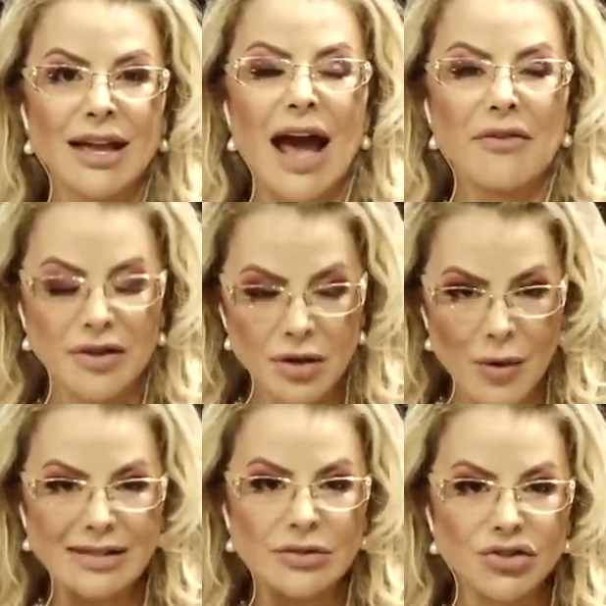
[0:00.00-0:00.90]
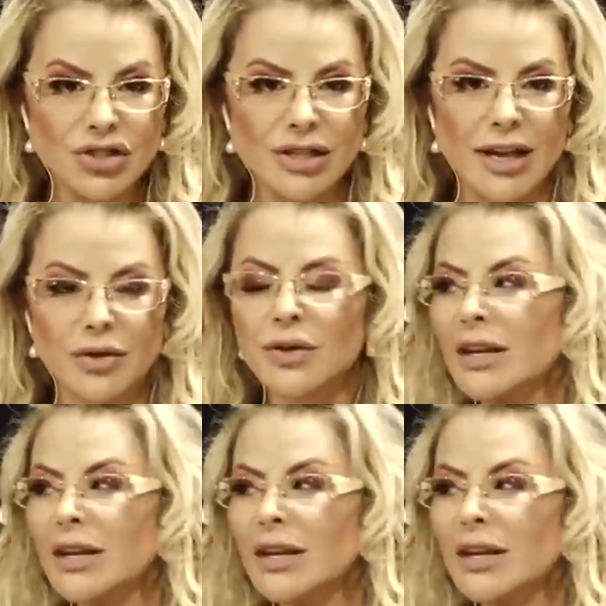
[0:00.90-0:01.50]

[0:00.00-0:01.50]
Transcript: A frequência do dinheiro